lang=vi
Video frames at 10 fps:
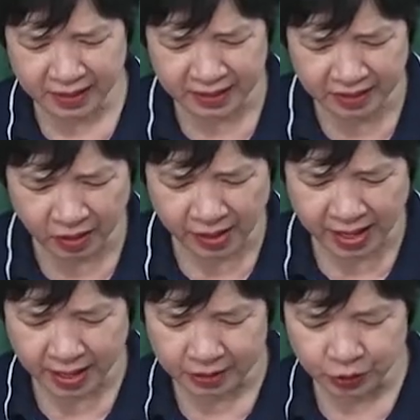giấy, đó
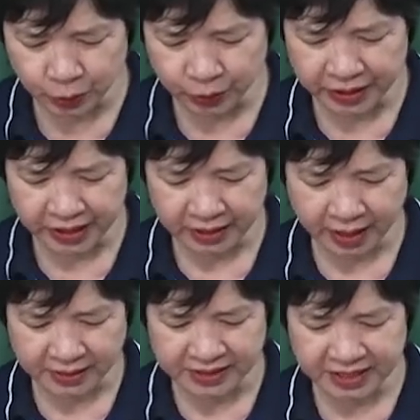là chú ý
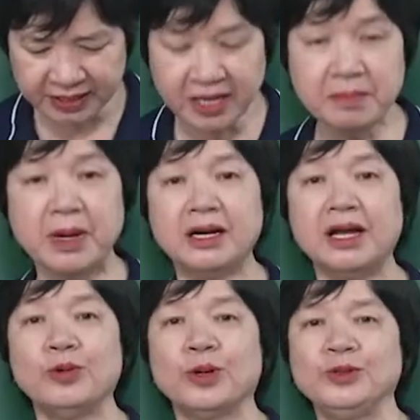các chi tiết mở
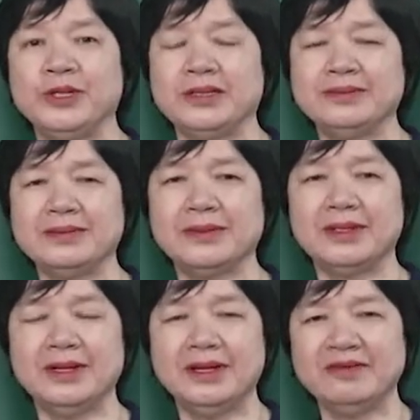đầu câu chuyện.
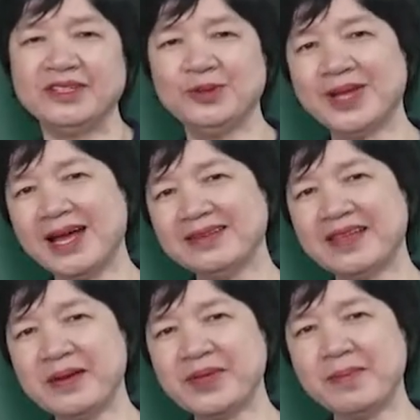Và chúng ta hãy
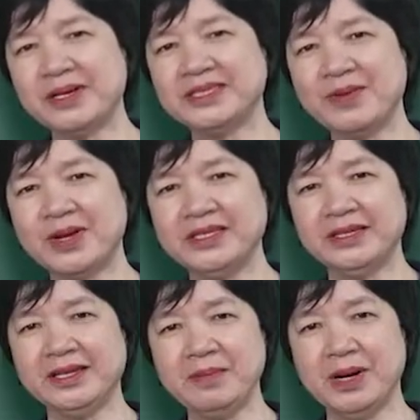xem xem là trong các
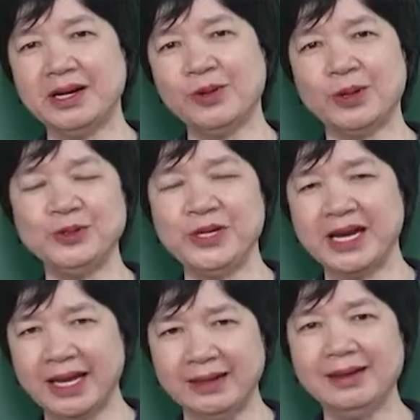chi tiết mở đầu câu
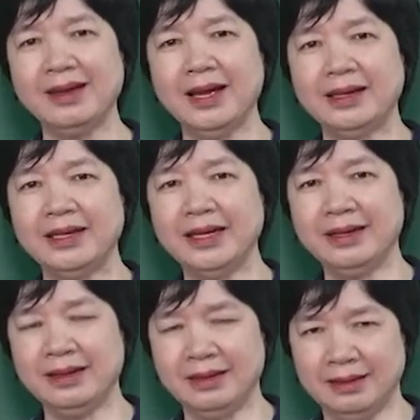chuyện này ấy,
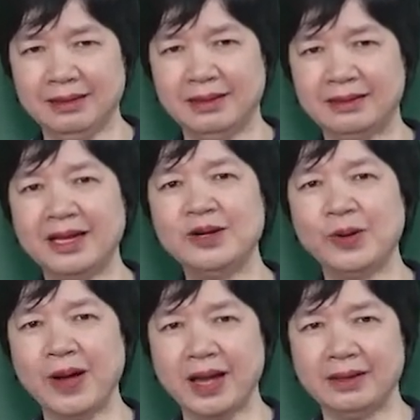thì thần
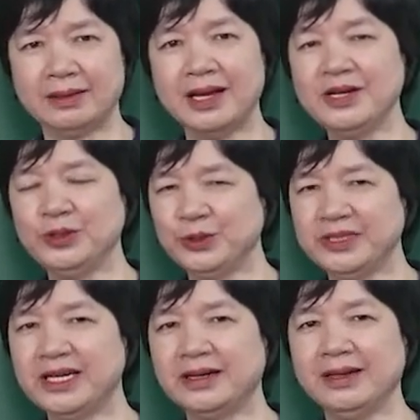thoại, thần trụ
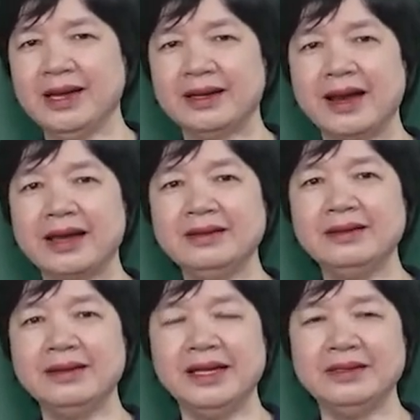trời đã
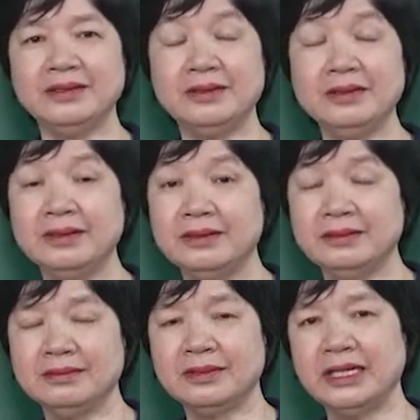đưa đến,
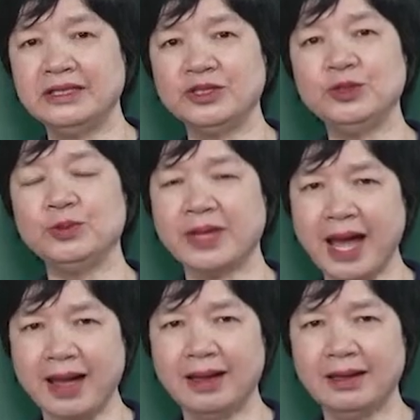đưa đến cho chúng ta